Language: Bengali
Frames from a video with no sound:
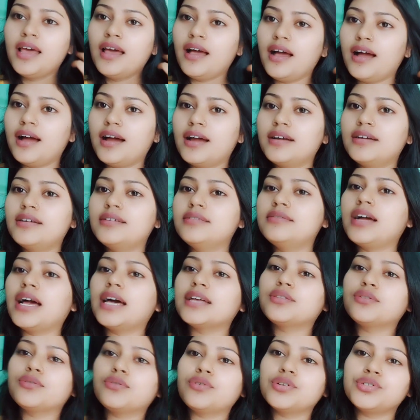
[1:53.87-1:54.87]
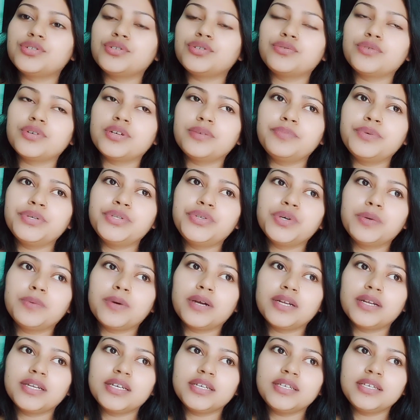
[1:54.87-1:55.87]
আর এত কষ্ট করে ভিডিও
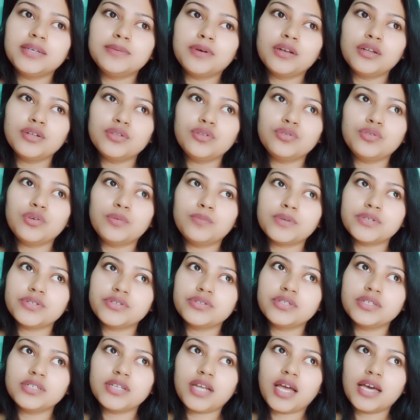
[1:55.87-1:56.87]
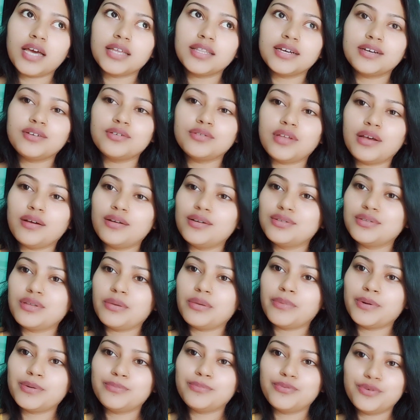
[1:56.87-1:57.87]
বানিয়ে কি বলো তো তোমরা যদি না দেখো তাহলে
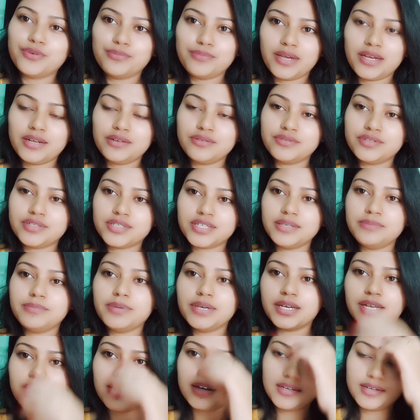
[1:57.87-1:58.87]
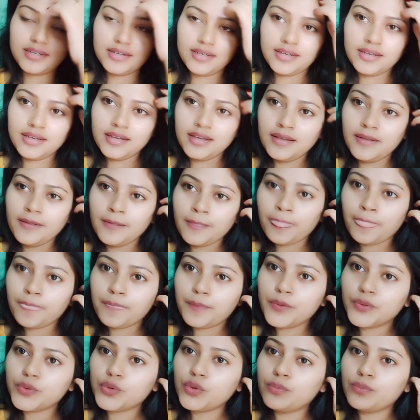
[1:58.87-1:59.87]
তোমার পুরো মেহনতটাই বেকার
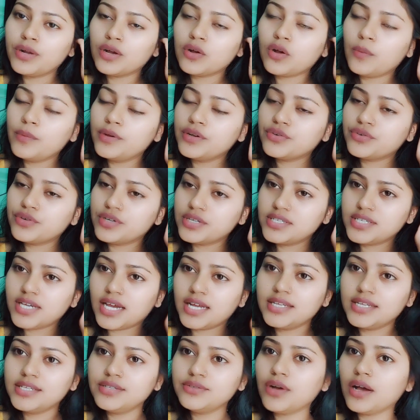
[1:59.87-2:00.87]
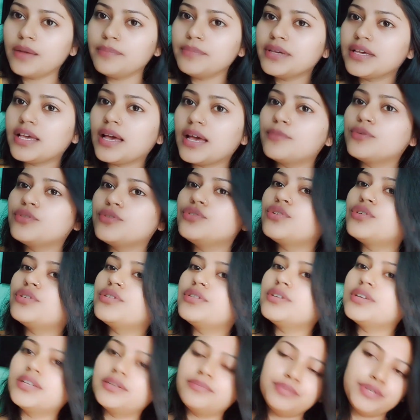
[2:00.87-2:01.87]
তো তোমরা কমেন্ট করে জানিও আমি কেমন
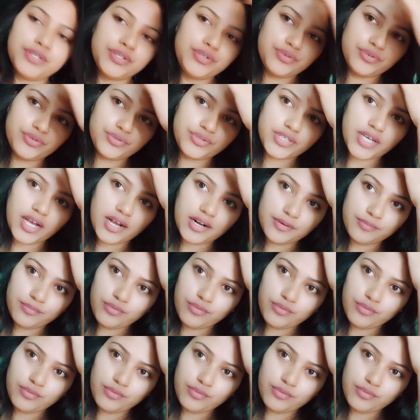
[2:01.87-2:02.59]
ধরনের ভিডিও ছাড়বো